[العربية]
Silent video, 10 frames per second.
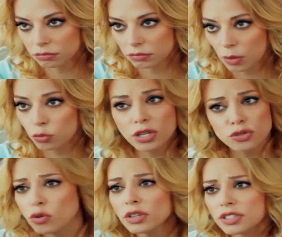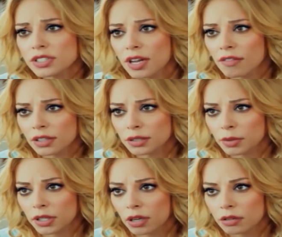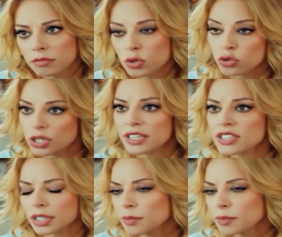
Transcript: مراد كسر خاطري كتير وأنا وحدة